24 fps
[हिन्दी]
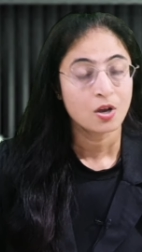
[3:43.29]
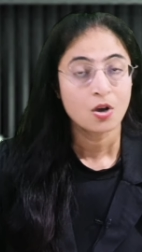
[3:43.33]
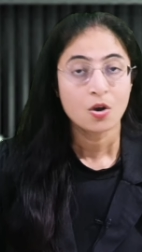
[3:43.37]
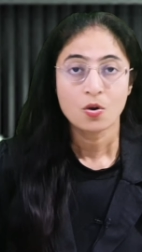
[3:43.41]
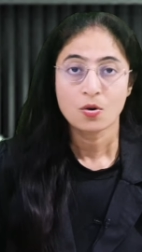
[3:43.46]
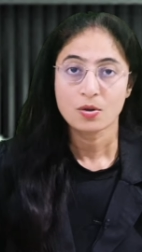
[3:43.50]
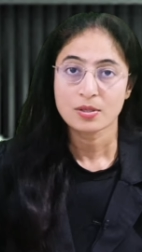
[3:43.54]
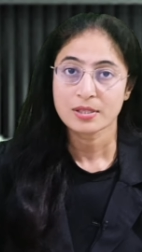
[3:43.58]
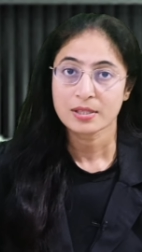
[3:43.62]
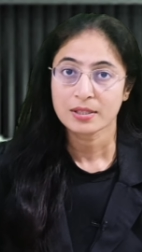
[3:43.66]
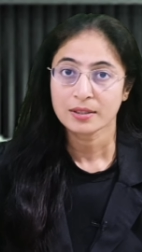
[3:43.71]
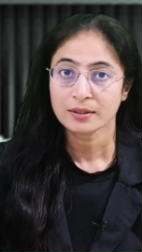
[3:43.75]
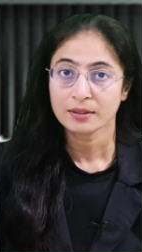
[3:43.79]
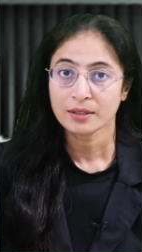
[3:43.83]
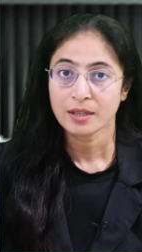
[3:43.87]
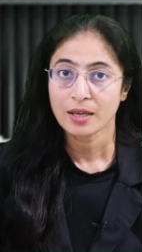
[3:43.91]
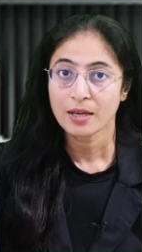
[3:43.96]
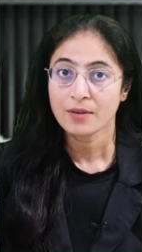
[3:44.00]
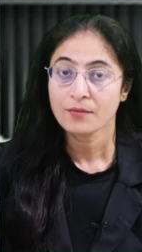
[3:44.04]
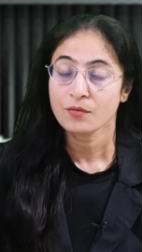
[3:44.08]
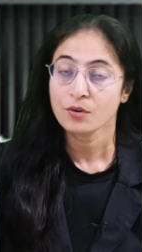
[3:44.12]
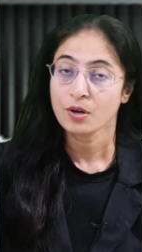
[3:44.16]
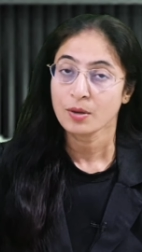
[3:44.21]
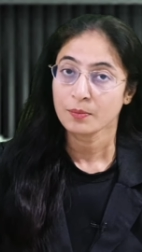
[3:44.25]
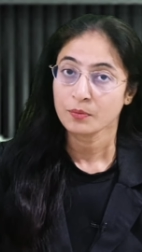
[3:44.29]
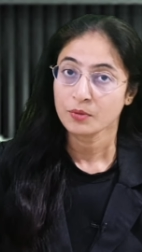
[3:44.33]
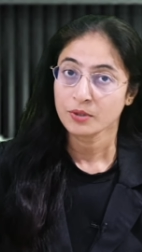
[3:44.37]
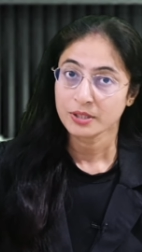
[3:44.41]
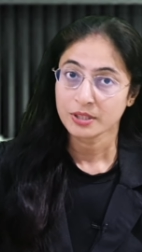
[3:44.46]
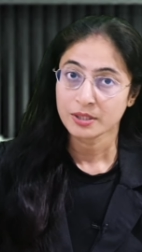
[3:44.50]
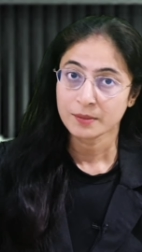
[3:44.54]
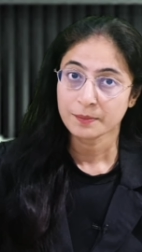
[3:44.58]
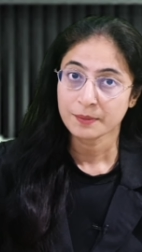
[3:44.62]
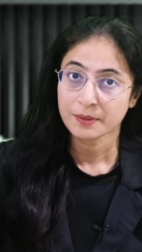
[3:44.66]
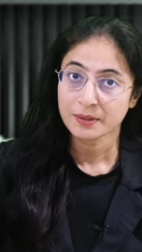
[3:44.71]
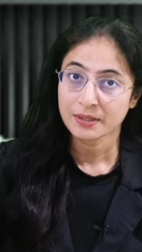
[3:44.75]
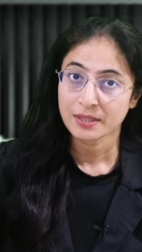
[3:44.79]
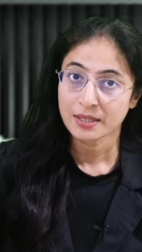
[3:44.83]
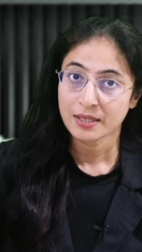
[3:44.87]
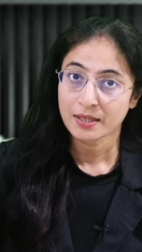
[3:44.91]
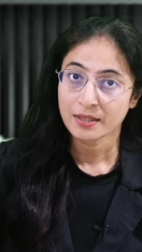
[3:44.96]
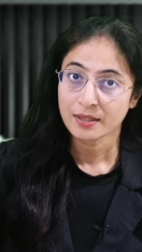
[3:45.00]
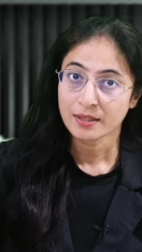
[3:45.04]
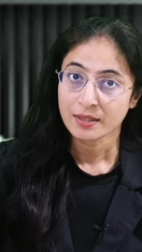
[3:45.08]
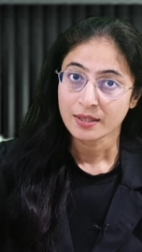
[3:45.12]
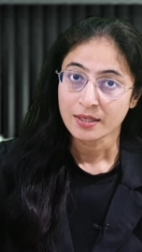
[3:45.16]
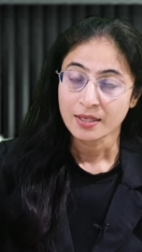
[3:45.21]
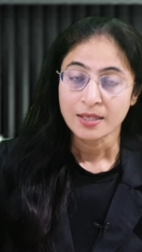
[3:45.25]
हो सकता है वो आपको ये बताए
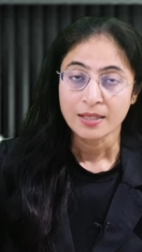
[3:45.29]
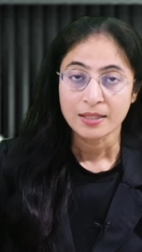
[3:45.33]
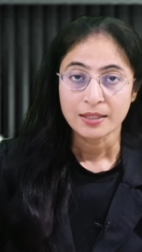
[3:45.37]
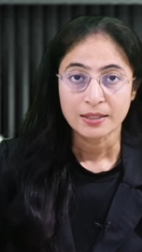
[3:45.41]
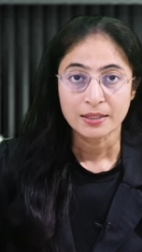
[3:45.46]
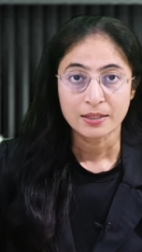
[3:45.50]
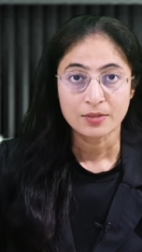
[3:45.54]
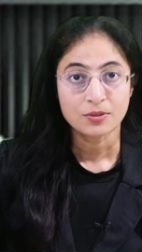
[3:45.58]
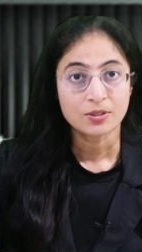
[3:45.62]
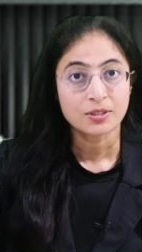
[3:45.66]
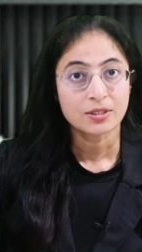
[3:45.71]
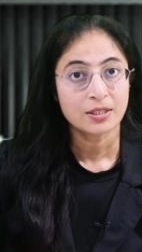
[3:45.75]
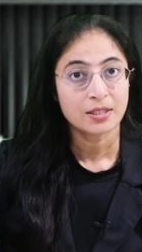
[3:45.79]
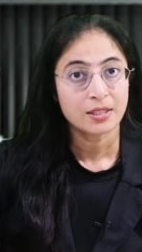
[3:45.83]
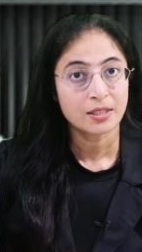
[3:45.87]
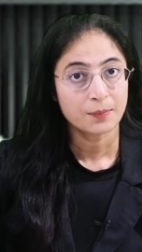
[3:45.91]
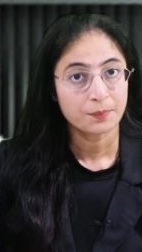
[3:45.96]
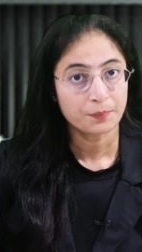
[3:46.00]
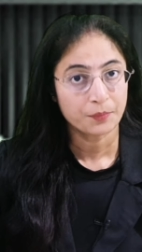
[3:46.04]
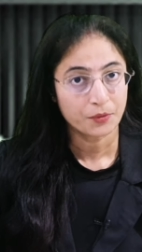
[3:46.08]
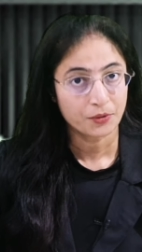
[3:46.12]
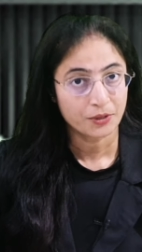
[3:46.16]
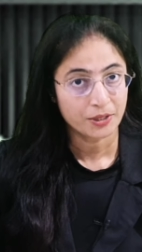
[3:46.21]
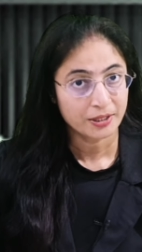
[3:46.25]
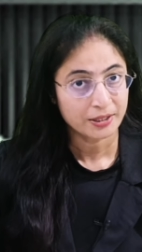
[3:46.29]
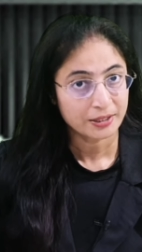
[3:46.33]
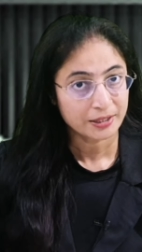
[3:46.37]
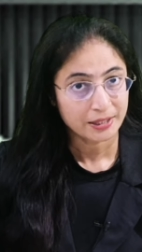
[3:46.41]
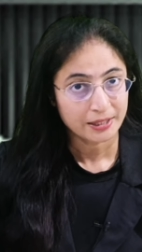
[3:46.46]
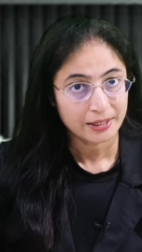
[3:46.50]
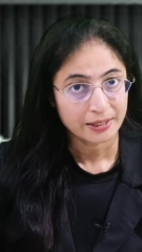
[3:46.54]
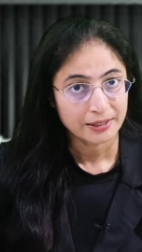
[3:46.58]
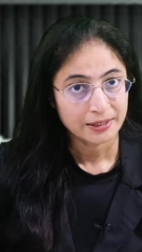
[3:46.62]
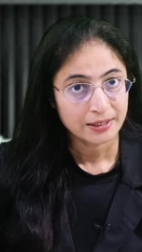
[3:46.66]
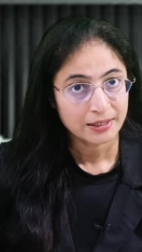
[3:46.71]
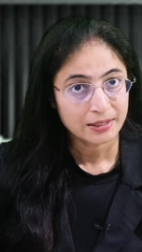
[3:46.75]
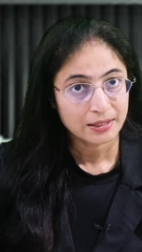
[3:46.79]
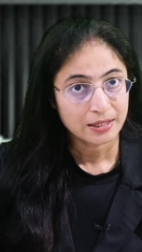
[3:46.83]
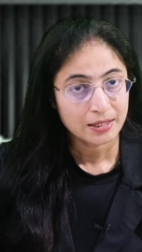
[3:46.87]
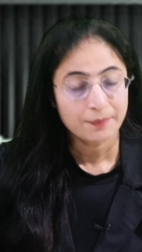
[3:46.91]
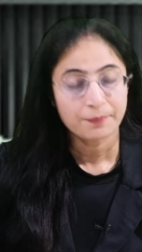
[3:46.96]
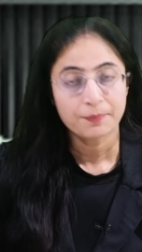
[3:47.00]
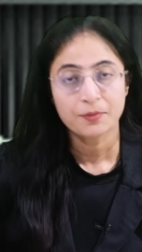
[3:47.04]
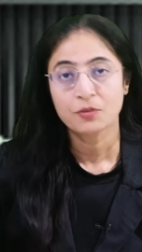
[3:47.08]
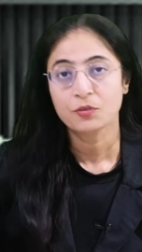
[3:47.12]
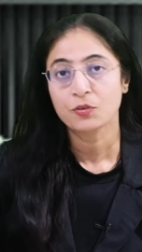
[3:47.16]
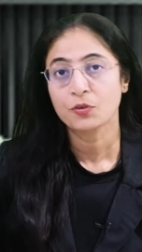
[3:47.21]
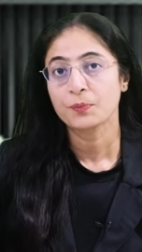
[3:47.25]
कि उसने ये प्रोडक्ट ख़रीदा था
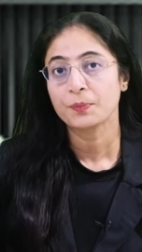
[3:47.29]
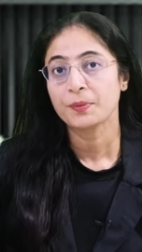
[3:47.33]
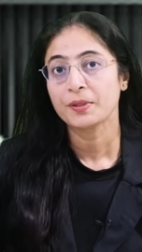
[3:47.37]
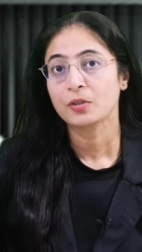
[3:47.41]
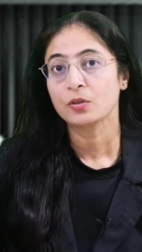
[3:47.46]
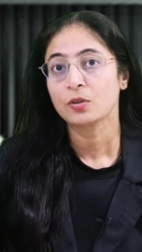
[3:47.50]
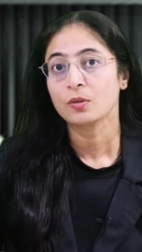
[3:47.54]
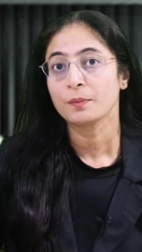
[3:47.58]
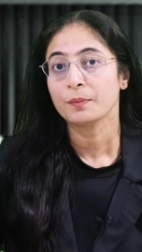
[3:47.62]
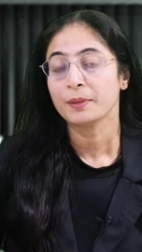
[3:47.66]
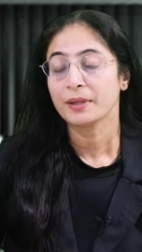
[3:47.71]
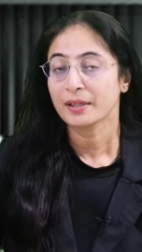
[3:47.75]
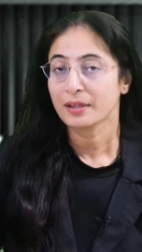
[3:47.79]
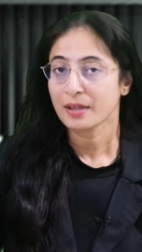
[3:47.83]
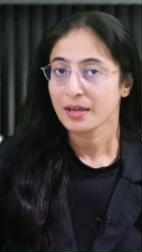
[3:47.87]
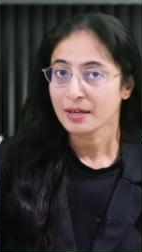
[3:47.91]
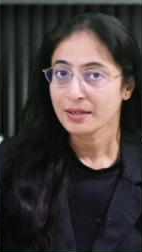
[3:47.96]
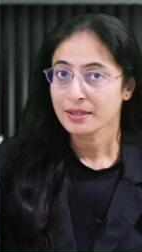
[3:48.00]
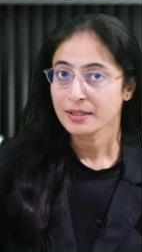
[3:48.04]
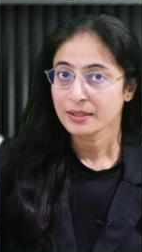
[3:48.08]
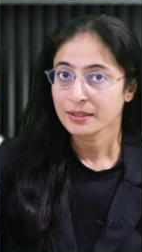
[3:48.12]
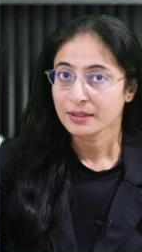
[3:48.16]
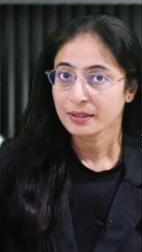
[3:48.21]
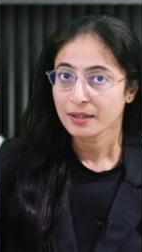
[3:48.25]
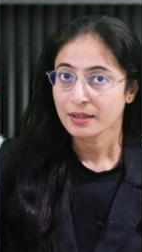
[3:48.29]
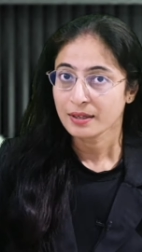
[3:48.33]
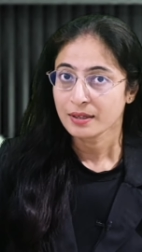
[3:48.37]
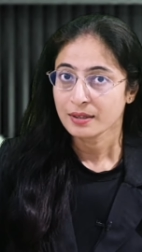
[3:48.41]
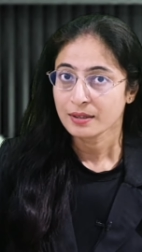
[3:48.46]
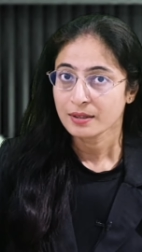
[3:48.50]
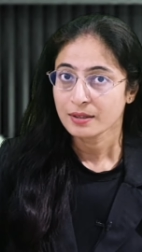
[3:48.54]
पर वो बिल्कुल बेकार निकला